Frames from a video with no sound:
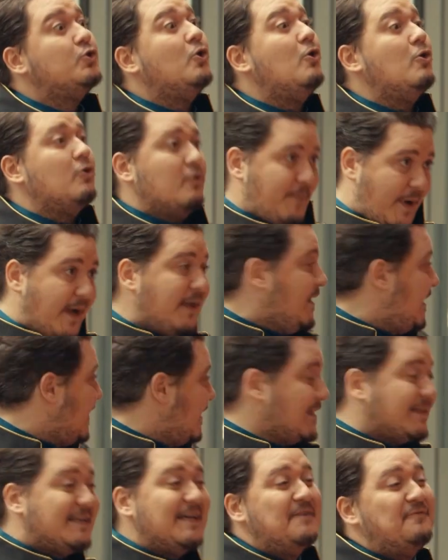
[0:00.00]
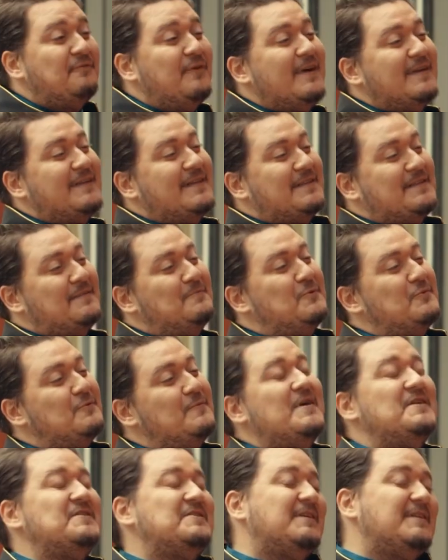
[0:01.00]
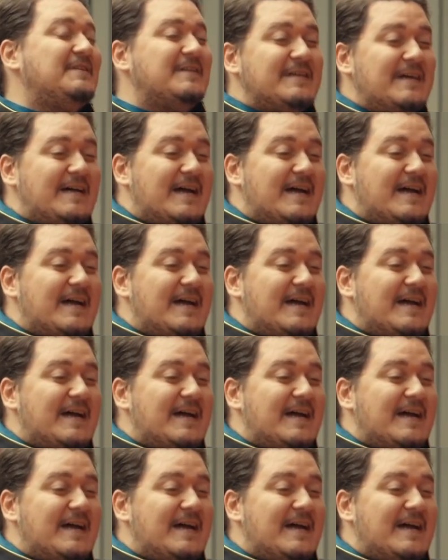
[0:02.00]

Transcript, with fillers: Çok. Ben gelirken fark ettim onu maşallah.